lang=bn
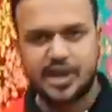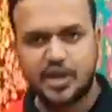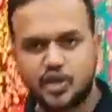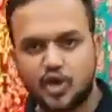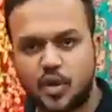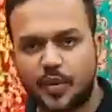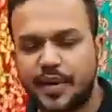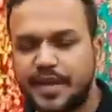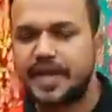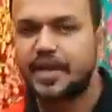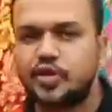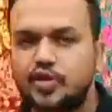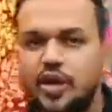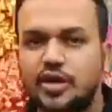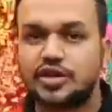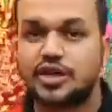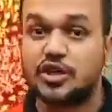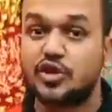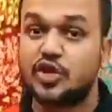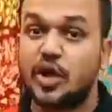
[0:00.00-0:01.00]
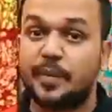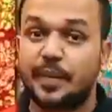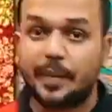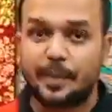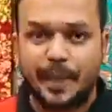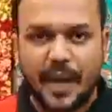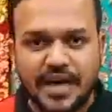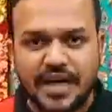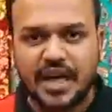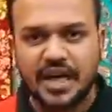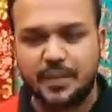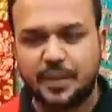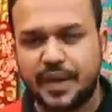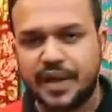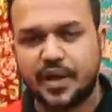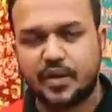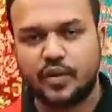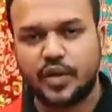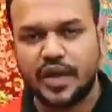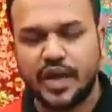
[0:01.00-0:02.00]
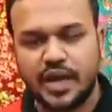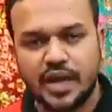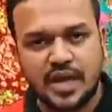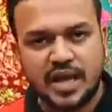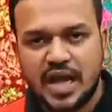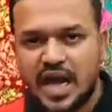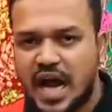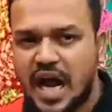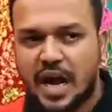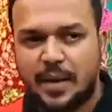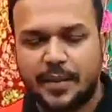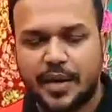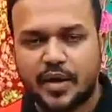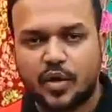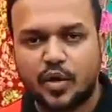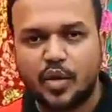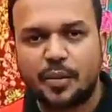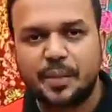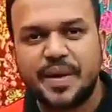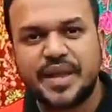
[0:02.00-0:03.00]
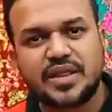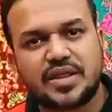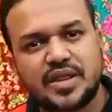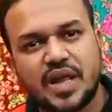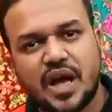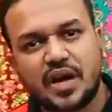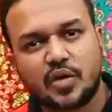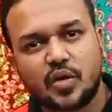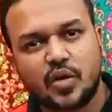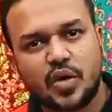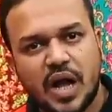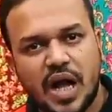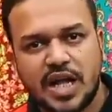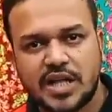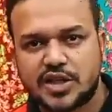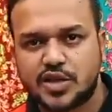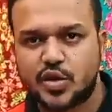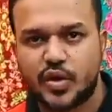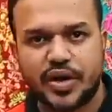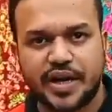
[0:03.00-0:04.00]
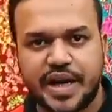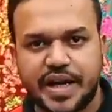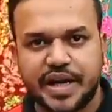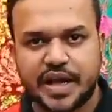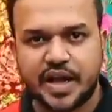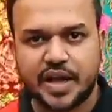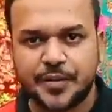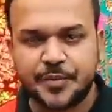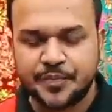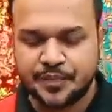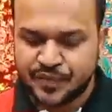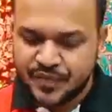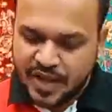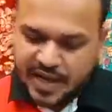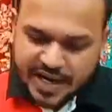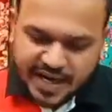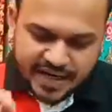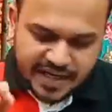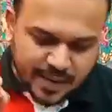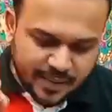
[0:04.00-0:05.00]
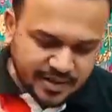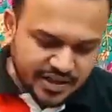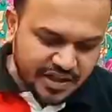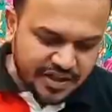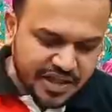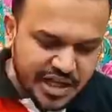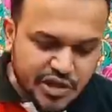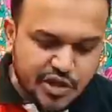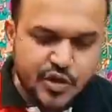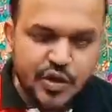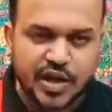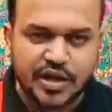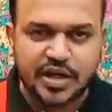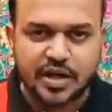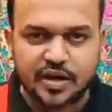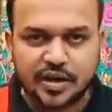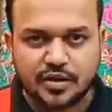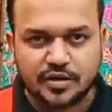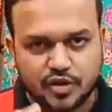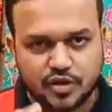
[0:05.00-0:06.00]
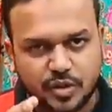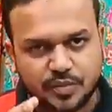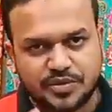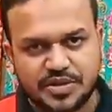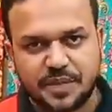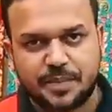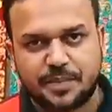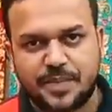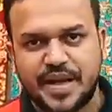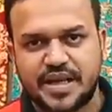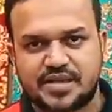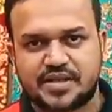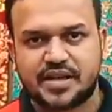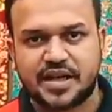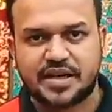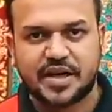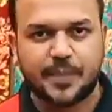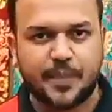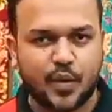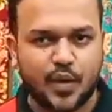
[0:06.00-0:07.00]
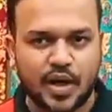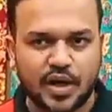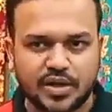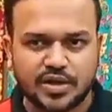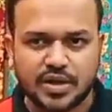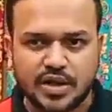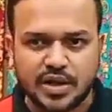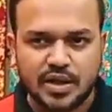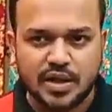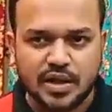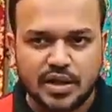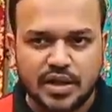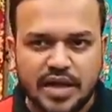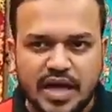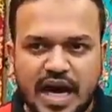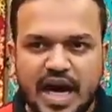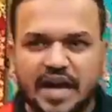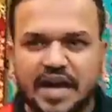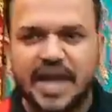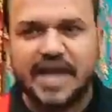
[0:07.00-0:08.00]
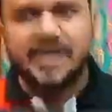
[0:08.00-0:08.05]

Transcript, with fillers: বিশ্বাস করবে কিন্তু যেহেতু আমরা পাইকারি বিক্রি করি আমরা কোনো মিথ্যার কোনো আশ্রয় নেই না এটা আমাদের দেশীয় একটা সবচেয়ে বেস্ট একটা প্রোডাক্ট আর